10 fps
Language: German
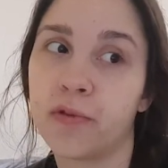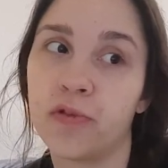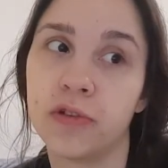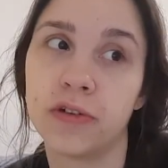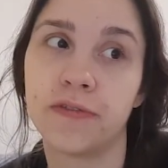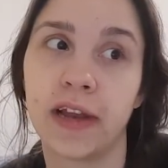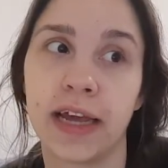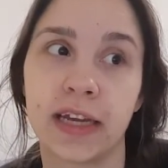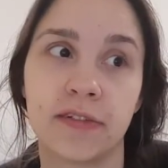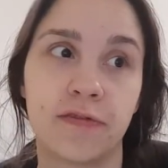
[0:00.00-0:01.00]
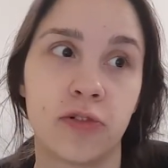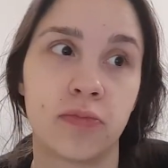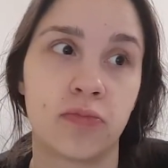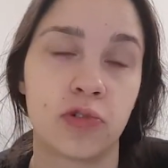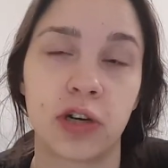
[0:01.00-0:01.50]
und vielleicht
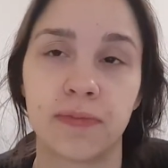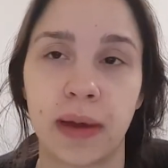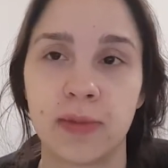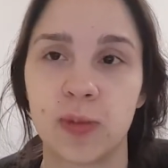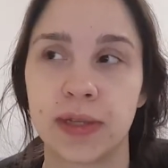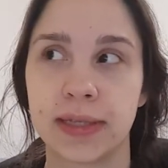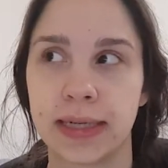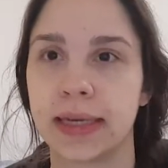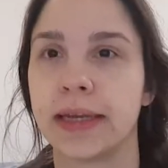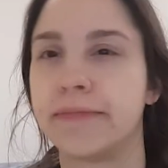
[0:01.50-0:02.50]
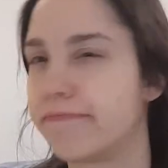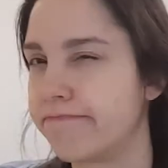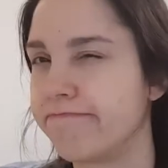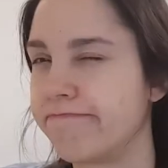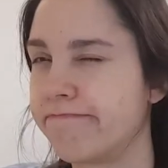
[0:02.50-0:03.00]
vom oder beim Spazierengehen.
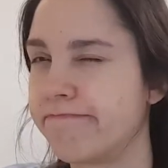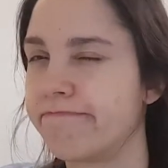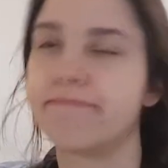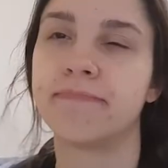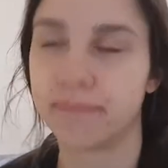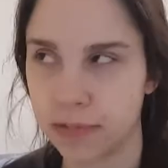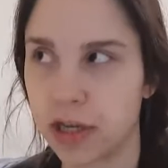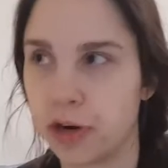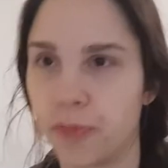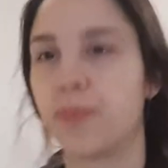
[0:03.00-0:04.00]
Genau.